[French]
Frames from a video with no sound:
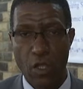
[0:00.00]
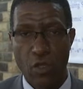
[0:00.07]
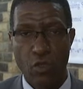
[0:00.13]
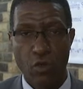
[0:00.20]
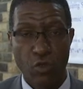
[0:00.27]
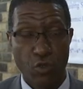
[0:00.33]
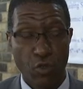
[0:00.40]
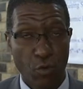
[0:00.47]

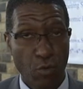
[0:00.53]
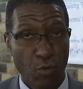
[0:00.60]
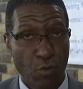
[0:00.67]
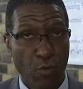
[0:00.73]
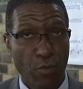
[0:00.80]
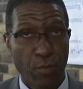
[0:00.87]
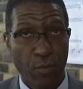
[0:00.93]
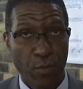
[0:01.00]
Donc ce
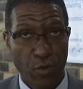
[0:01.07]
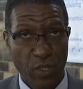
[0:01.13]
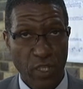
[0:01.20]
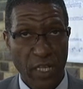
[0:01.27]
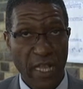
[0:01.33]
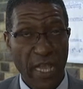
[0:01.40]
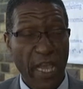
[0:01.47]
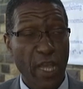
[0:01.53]

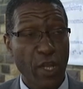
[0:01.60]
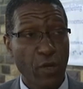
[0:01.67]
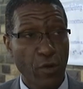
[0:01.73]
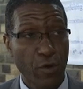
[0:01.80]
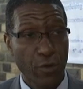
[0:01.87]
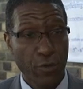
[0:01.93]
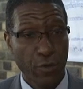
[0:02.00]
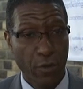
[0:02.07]
projet
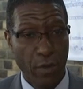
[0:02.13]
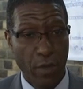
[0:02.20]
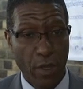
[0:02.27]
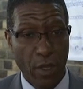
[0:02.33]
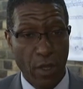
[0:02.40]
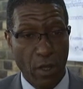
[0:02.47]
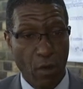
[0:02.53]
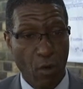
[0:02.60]
inclut
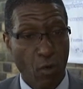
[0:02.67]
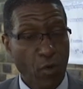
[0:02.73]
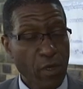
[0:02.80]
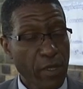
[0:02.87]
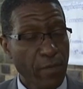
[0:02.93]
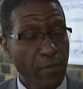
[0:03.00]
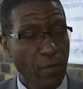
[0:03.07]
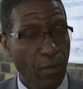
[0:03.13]
au
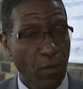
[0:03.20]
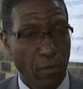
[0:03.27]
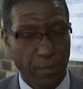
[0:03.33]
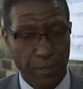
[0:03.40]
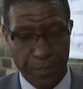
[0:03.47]
niveau